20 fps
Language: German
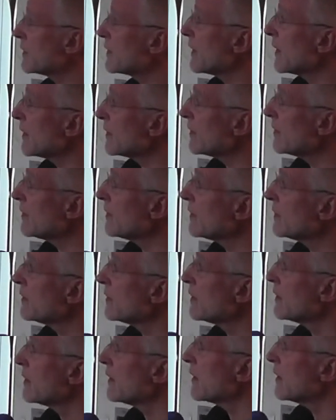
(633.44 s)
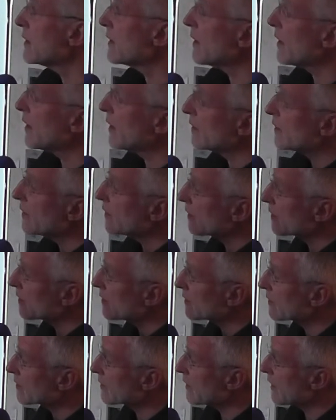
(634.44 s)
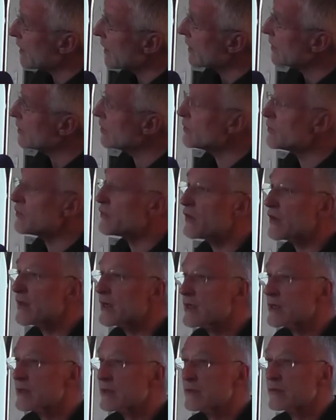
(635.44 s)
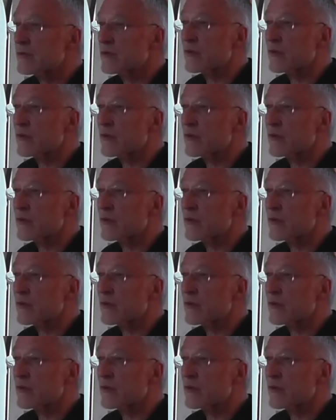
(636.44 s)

dann in einer kleinen Fläche,